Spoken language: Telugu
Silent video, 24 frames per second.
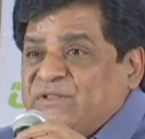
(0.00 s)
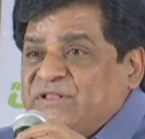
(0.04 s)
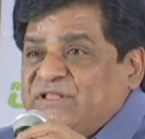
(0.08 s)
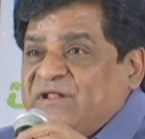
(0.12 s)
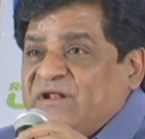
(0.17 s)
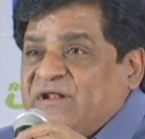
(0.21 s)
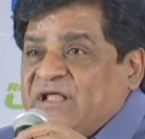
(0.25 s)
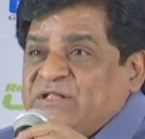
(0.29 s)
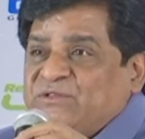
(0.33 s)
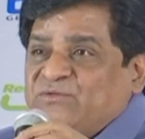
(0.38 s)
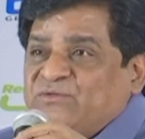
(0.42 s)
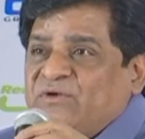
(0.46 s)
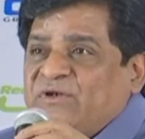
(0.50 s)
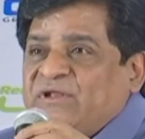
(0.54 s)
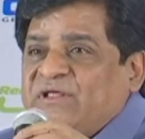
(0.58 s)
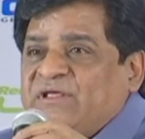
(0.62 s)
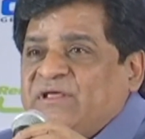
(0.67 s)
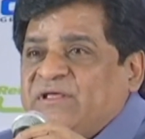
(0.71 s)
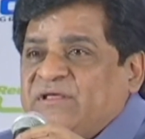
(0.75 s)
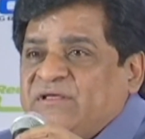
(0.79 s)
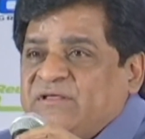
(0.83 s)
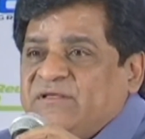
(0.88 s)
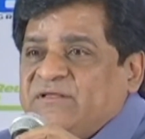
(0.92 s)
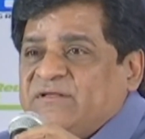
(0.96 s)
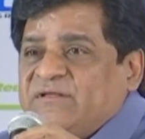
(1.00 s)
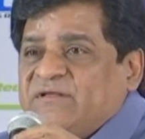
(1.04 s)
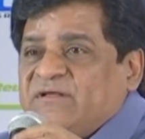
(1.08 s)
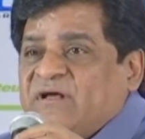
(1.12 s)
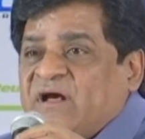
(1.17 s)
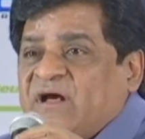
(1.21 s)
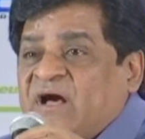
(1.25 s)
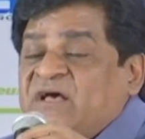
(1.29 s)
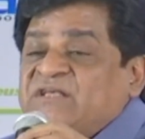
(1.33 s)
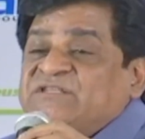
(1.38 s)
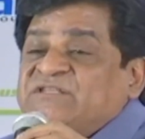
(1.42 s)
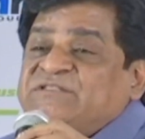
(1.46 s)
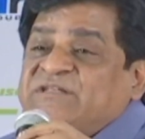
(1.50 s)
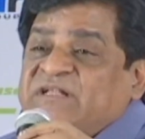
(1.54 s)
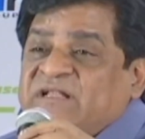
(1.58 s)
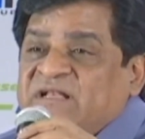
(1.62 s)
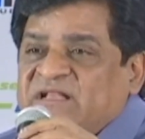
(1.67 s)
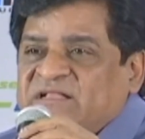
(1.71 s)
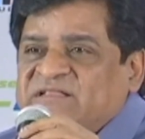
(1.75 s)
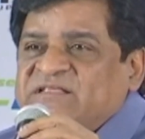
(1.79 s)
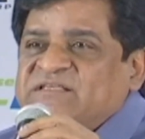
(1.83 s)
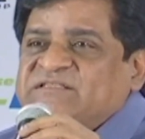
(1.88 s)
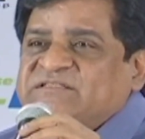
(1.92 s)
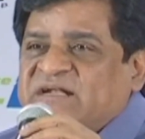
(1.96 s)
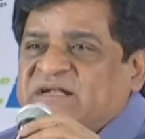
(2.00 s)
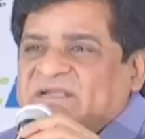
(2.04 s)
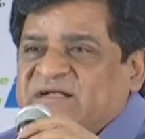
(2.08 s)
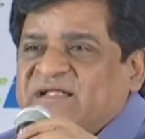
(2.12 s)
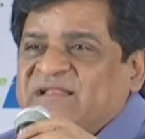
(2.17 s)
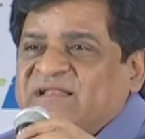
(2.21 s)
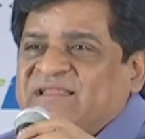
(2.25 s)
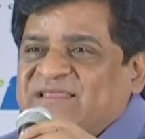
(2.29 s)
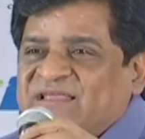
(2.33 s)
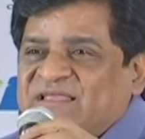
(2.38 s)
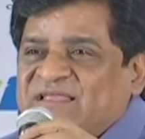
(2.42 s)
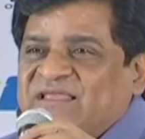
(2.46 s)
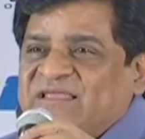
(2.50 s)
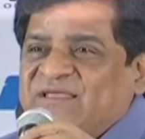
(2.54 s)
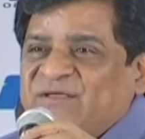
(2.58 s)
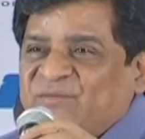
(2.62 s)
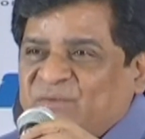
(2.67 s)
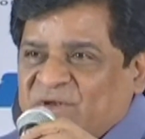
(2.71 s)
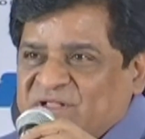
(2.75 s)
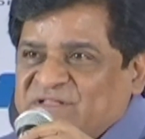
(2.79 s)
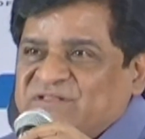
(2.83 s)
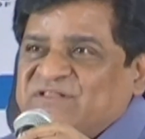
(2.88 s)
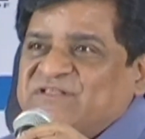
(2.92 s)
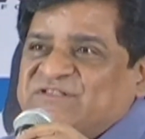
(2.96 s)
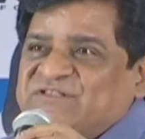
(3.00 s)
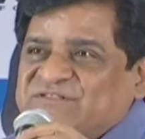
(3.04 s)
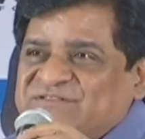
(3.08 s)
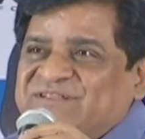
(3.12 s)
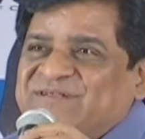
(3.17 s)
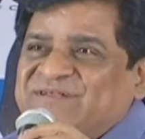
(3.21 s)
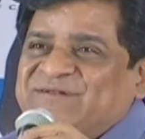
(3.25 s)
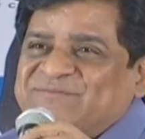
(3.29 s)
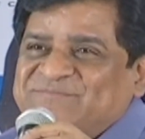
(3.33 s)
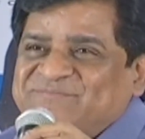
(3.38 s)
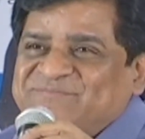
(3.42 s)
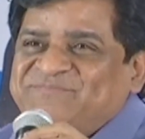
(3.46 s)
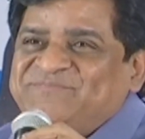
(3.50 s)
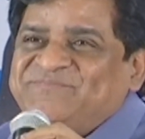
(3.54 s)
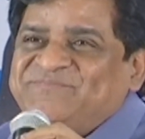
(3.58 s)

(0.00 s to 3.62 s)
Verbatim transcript: మంది రైతుల్ని ఆస్ట్రేలియా తీసుకెళ్ళడానికి ప్రయత్నిస్తున్నారు